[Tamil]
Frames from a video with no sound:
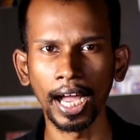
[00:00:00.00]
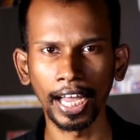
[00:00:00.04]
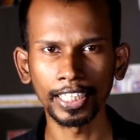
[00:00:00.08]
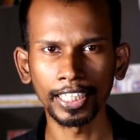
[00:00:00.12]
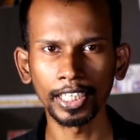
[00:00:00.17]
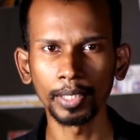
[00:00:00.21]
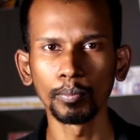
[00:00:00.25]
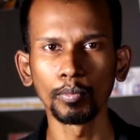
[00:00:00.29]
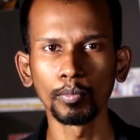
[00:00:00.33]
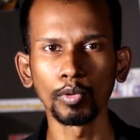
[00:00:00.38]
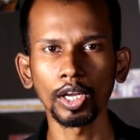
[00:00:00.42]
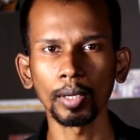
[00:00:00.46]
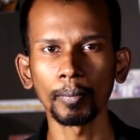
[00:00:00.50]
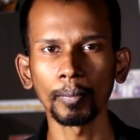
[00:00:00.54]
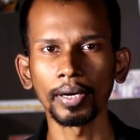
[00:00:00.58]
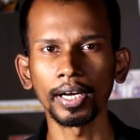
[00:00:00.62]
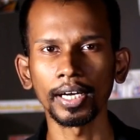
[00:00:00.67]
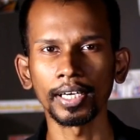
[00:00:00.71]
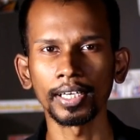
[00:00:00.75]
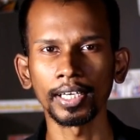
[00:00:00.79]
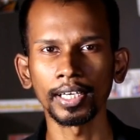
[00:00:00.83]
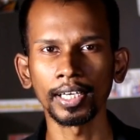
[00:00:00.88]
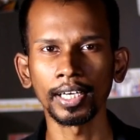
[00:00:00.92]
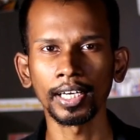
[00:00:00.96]
அதன்
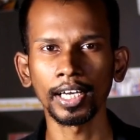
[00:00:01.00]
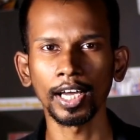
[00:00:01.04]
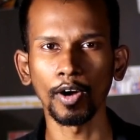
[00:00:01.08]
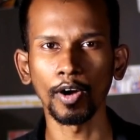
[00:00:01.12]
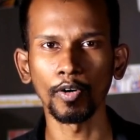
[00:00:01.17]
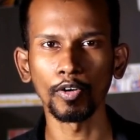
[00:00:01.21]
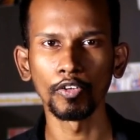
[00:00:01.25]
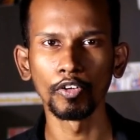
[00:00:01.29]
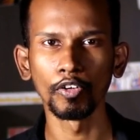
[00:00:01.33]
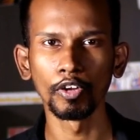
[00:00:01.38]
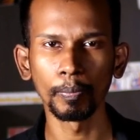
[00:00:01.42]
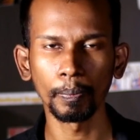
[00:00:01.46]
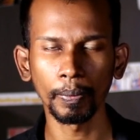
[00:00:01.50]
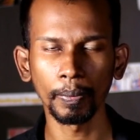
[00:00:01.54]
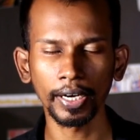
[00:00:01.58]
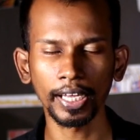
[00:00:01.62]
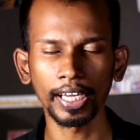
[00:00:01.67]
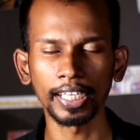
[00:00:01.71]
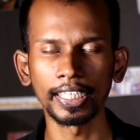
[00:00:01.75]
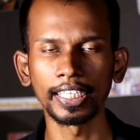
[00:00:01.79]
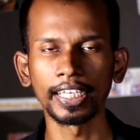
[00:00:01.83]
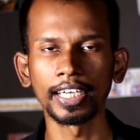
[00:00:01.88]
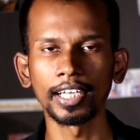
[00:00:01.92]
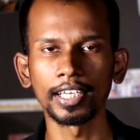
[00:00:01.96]
மூலமாக அவங்க
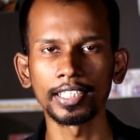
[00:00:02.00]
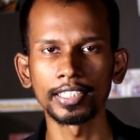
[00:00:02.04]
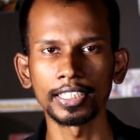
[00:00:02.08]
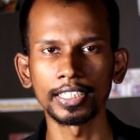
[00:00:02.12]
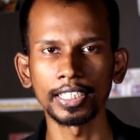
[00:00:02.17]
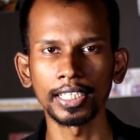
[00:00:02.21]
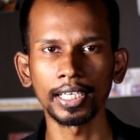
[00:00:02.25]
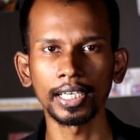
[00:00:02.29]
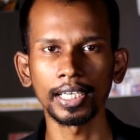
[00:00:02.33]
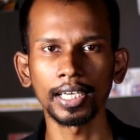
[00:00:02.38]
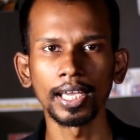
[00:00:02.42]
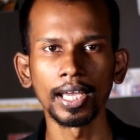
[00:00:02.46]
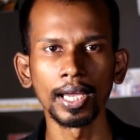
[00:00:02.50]
விற்பனை அதிகரித்து